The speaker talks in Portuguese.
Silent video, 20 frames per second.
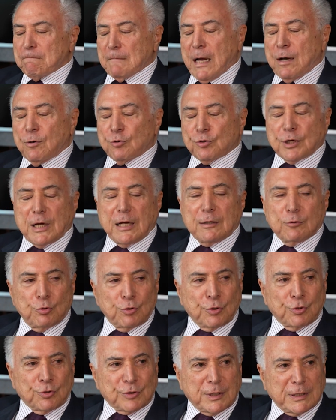aos
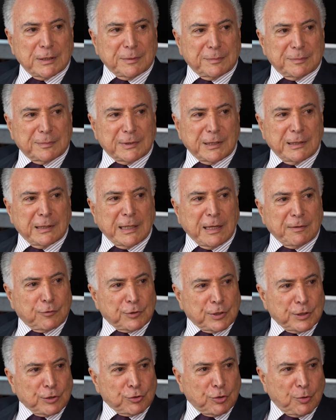calouros, né? Que lá
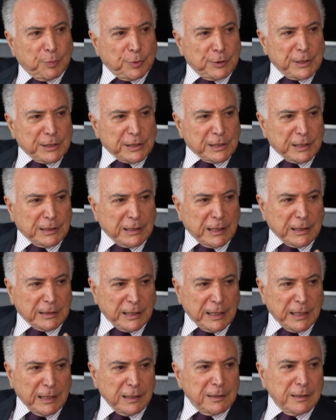você só podia se
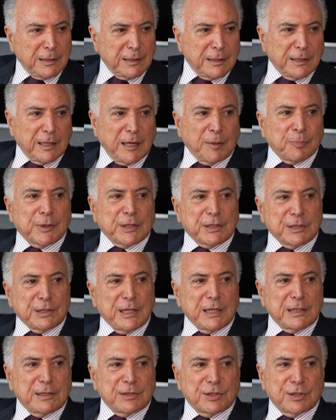candidatar a
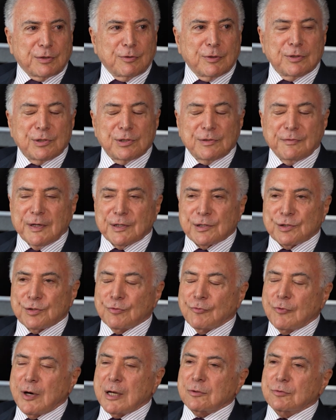presidente quando estivesse
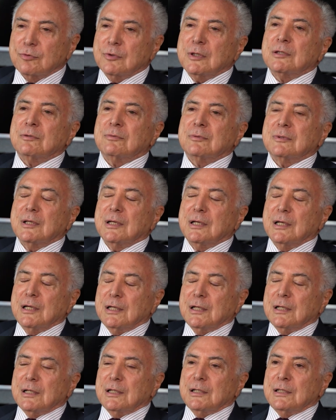no quarto ano.
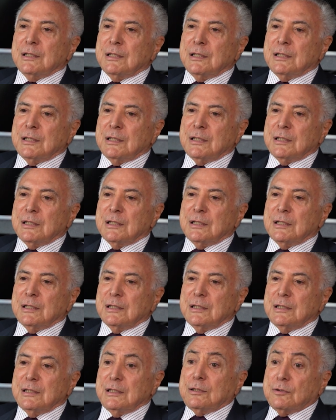E,
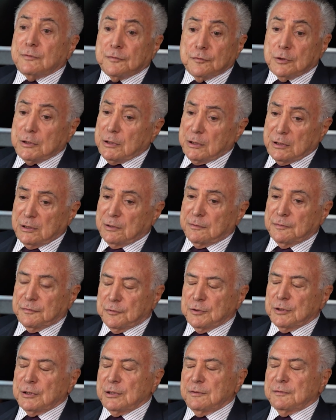e eu fui,
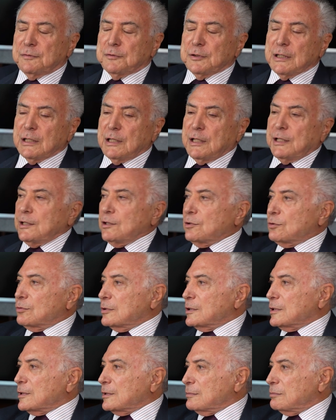fui, fui
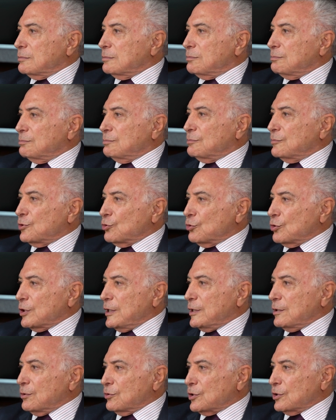eleito, né?
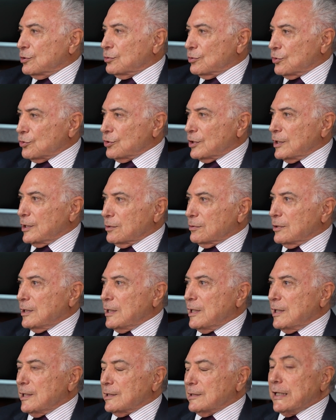Soreiro, segundo Soreiro.
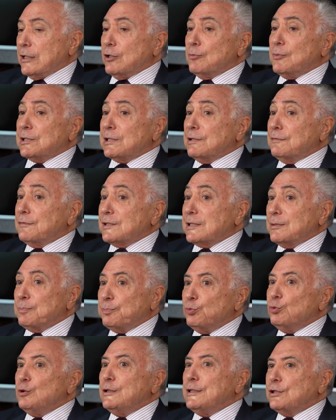Daí comecei a fazer
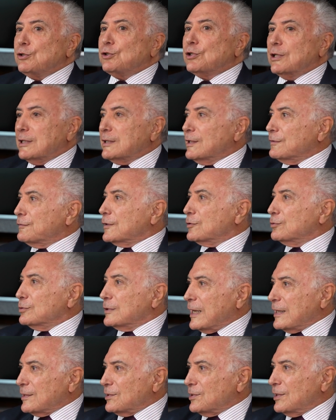política na
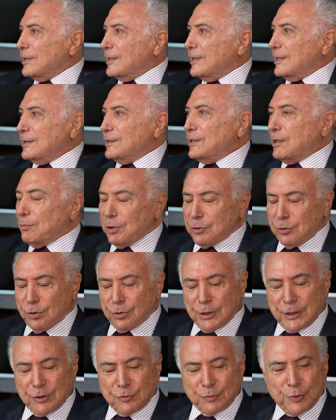faculdade e
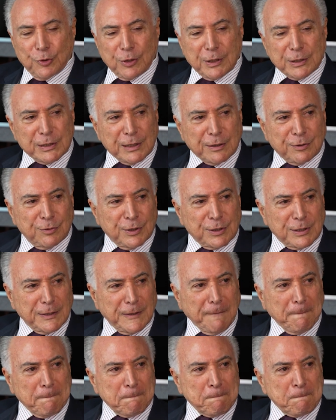abandonei um pouco essa coisa